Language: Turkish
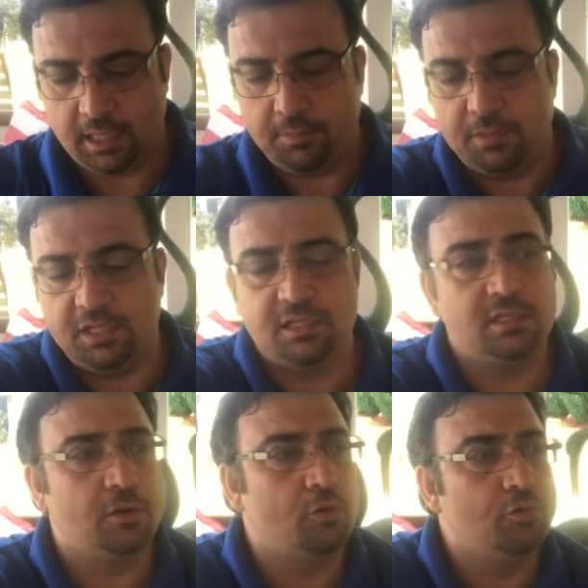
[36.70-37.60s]
hem de
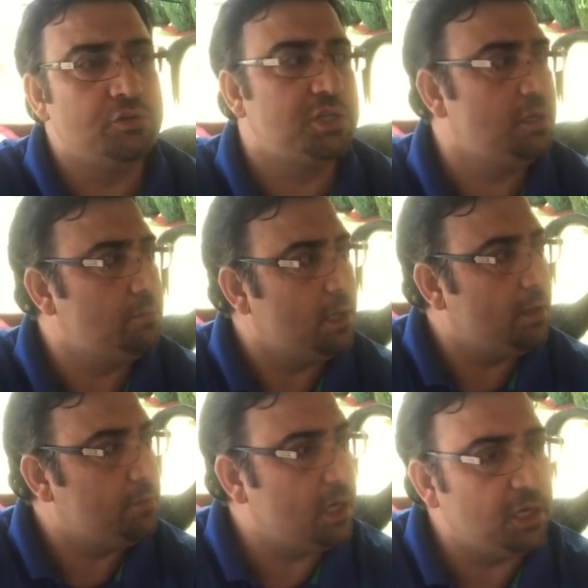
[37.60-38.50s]
size konuşayım
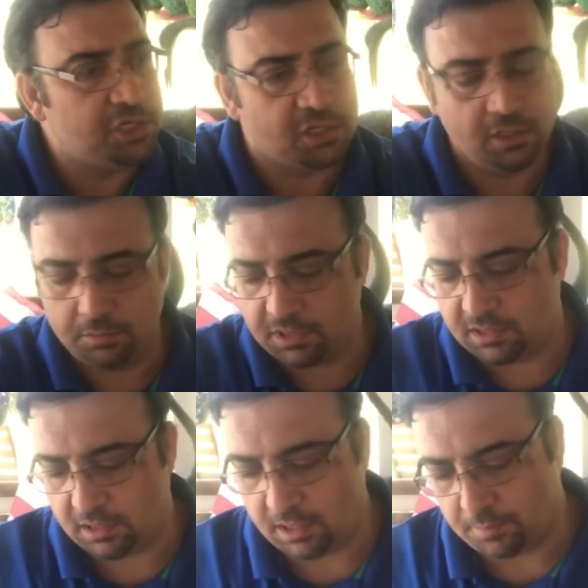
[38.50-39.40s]
hem de
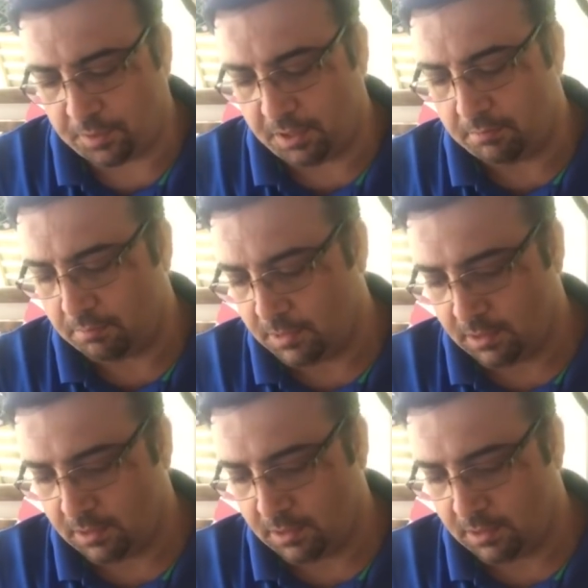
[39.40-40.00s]
açıklamasını yapayım.